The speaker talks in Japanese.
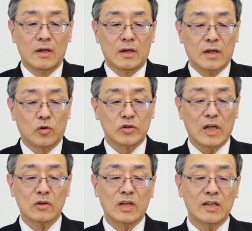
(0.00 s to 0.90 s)
たこち
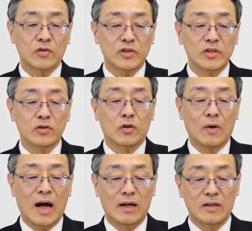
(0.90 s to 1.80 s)
らの対象市場
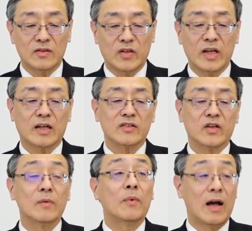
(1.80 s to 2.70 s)
は製菓
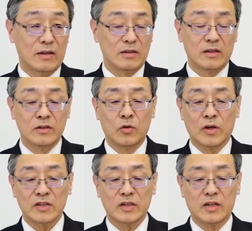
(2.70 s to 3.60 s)
製パン
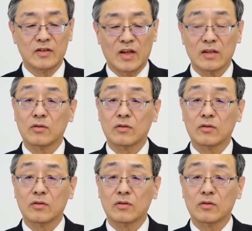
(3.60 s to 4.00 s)
洋菓子デザー